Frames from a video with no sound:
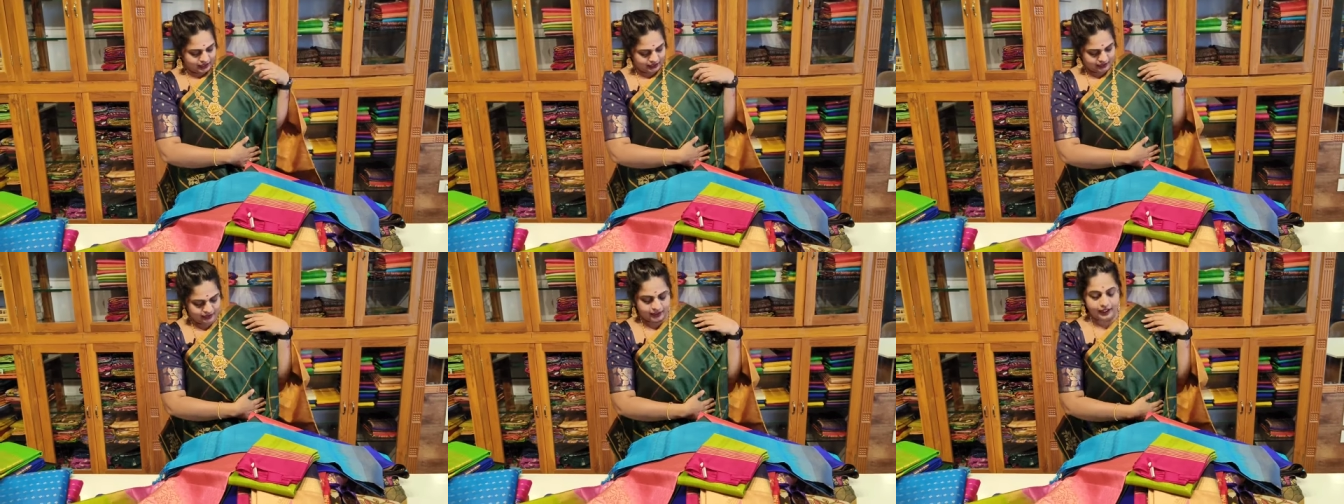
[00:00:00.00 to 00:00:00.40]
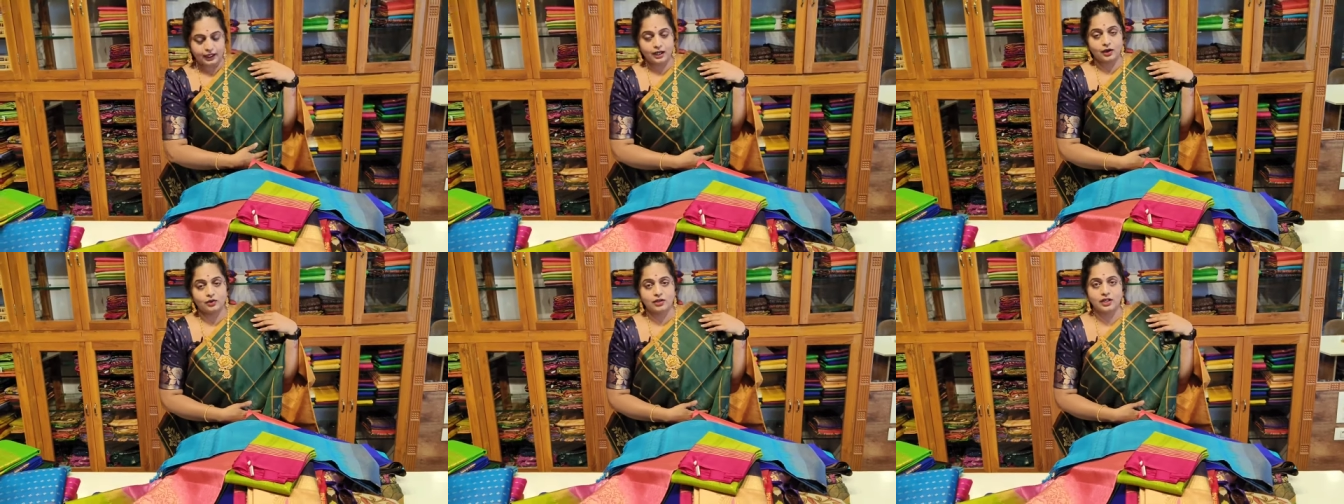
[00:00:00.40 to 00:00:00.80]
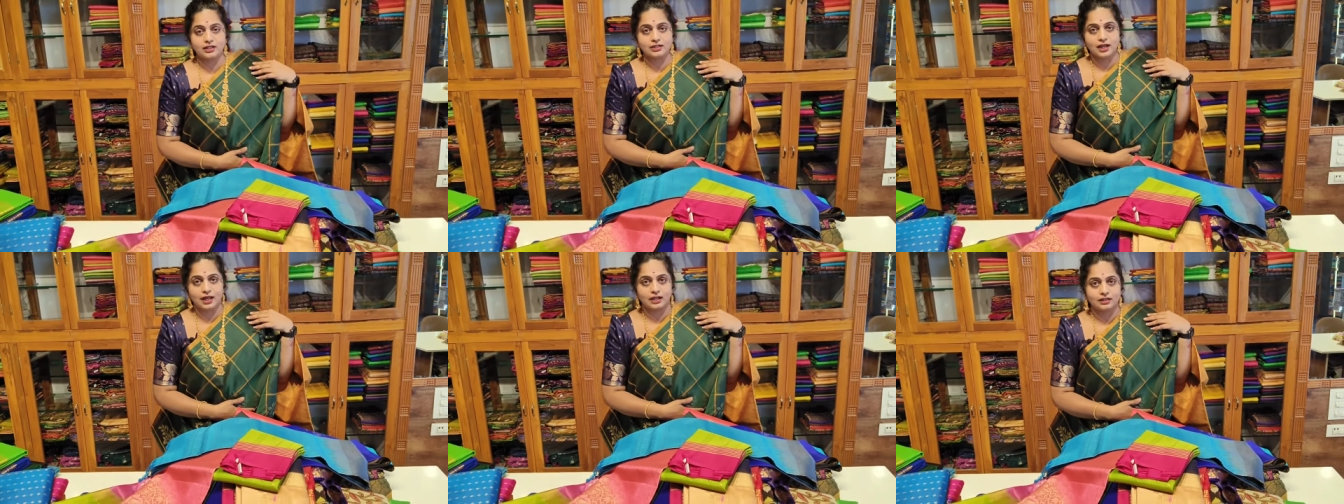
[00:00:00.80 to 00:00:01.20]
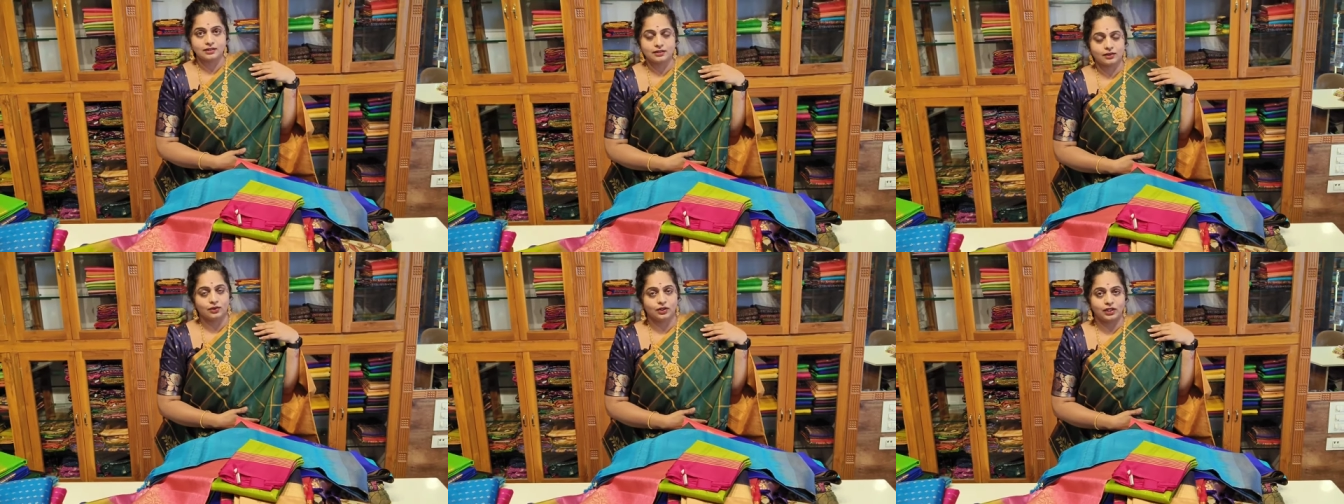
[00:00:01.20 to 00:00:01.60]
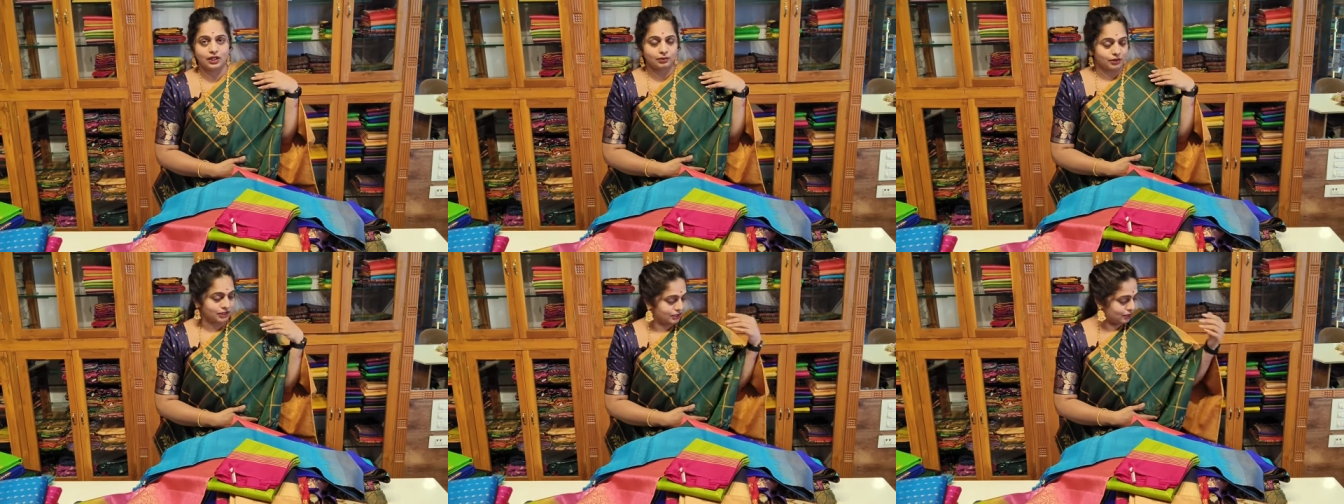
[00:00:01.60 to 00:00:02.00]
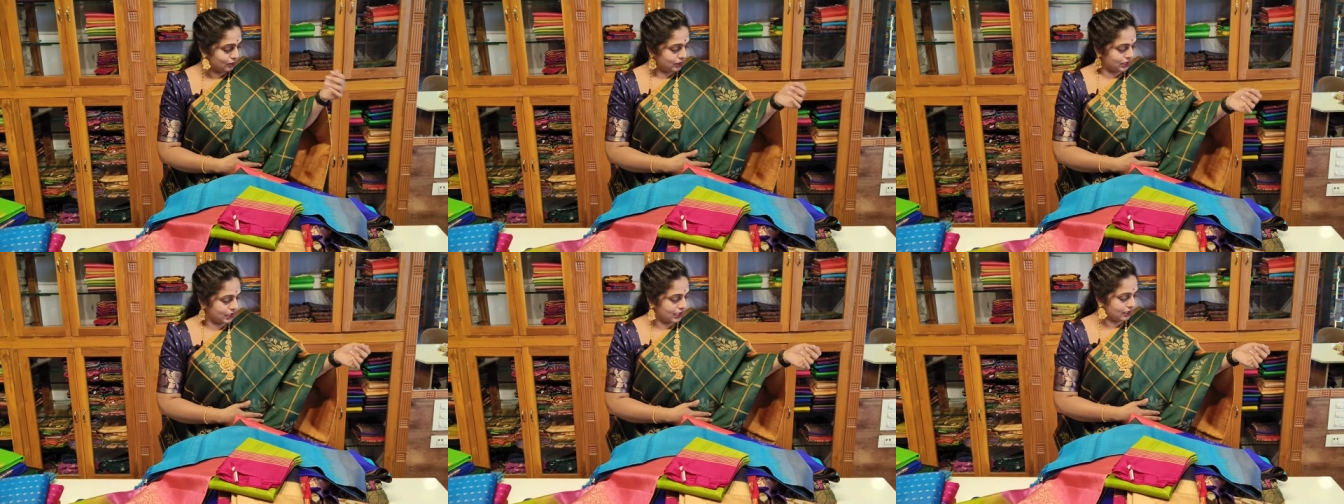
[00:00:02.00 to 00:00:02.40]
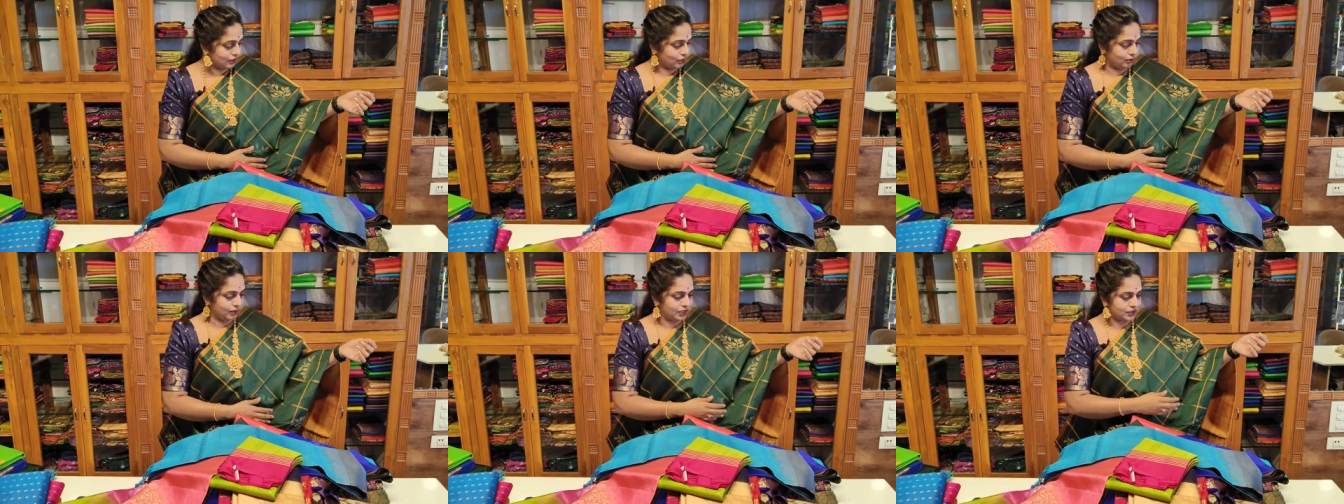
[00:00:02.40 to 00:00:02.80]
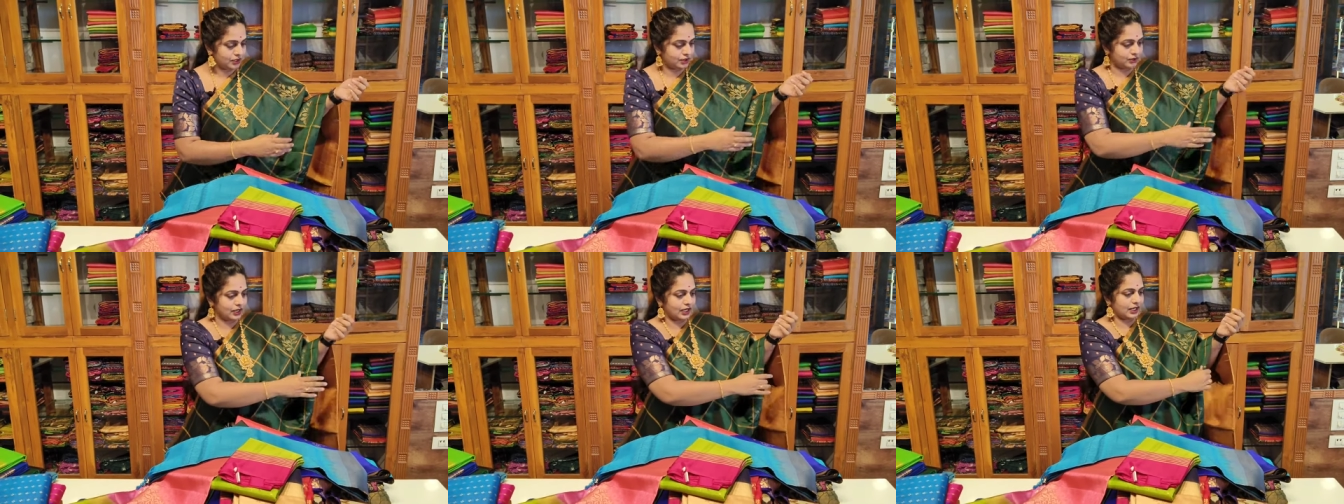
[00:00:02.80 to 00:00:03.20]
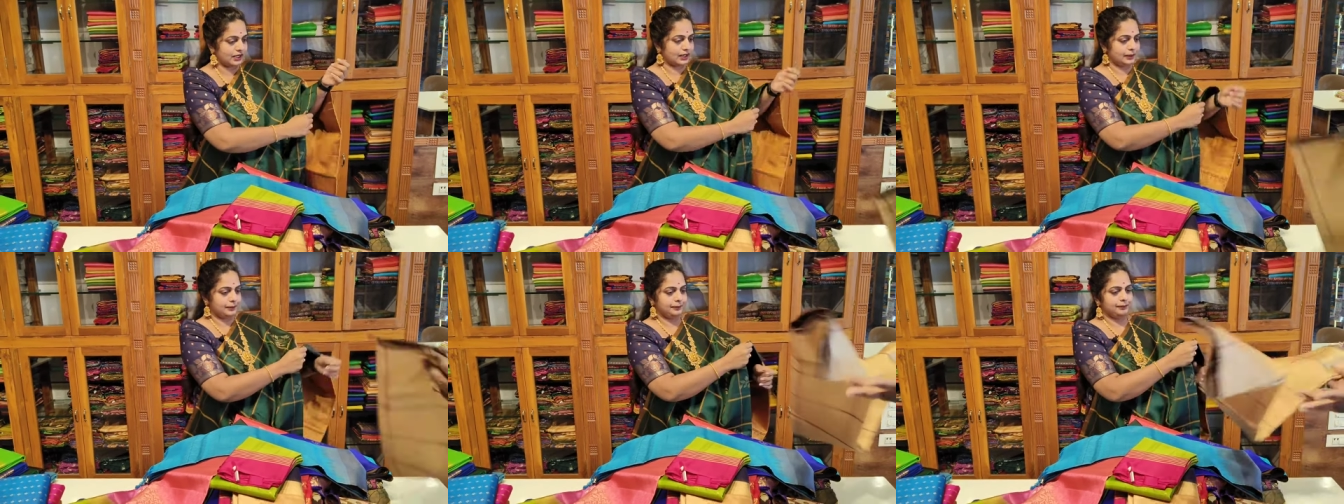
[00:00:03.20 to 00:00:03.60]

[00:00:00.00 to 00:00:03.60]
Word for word: అండి ఎలా ఉన్నాయి శారీస్ ఒకదాని మించిన ఒక కలర్ కాంబినేషన్ ఉన్నాయి కదా